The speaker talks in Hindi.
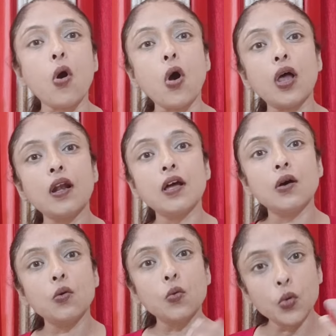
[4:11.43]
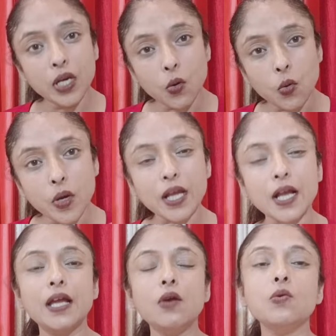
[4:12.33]
और उन्हीं लोगों के
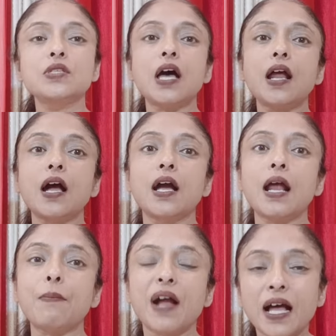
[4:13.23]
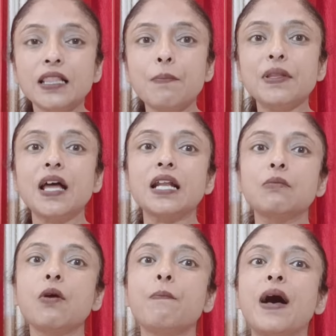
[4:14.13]
अनुसार अगर आप खाद्य पदार्थ
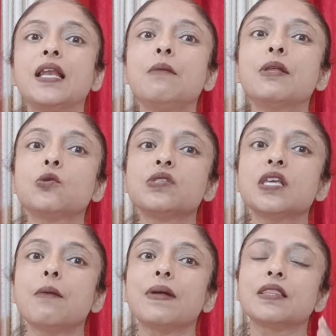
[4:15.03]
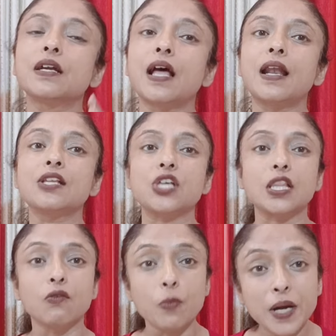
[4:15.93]
में और पानी में तुलसी का पत्ता डालना चाहे
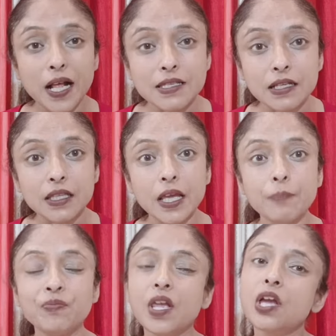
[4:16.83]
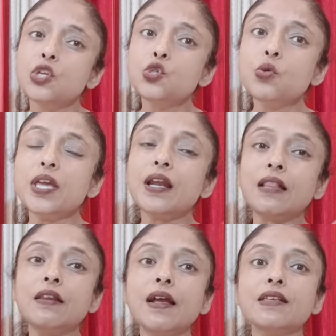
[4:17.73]
तो वो भी डाल सकते हैं चूंकि ये
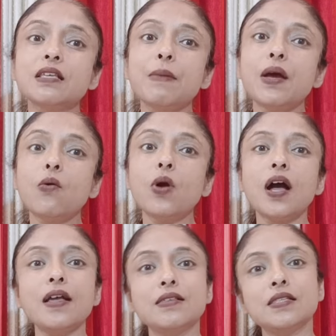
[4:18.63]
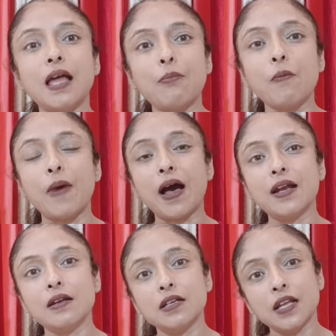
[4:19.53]
रात्रि का समय होगा इसलिए आपको
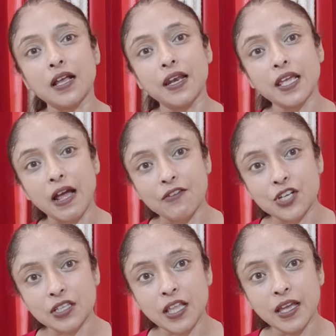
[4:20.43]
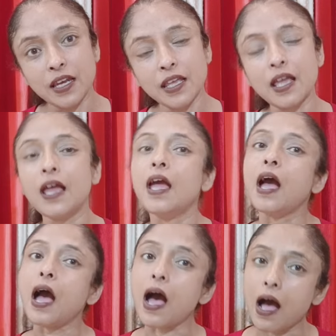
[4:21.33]
बाहर निकलने की आवश्यकता ही नहीं है
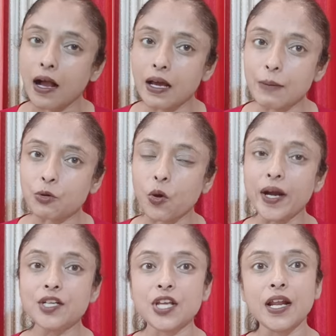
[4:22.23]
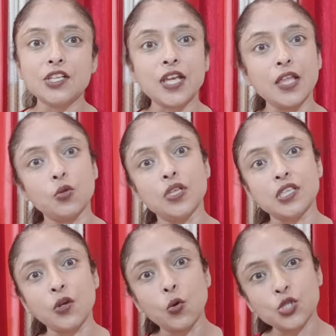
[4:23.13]
हाँ अगर आप टॉयलेट जाना चाहें तो
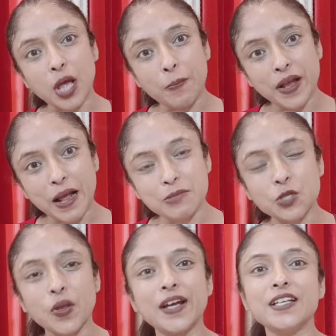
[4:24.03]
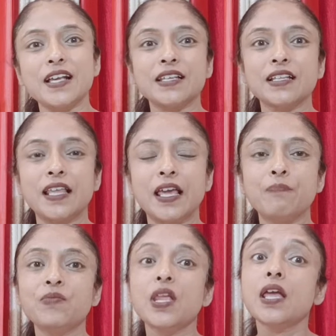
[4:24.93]
निसंकोच आप आराम से टॉयलेट जा सकते हैं